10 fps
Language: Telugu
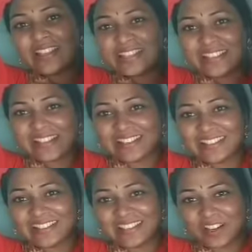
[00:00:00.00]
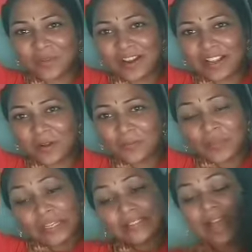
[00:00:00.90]
ఇది సెకండ్ థింగ్ అనమాట
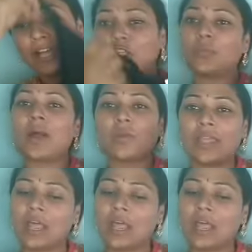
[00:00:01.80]
దాంతో పాటు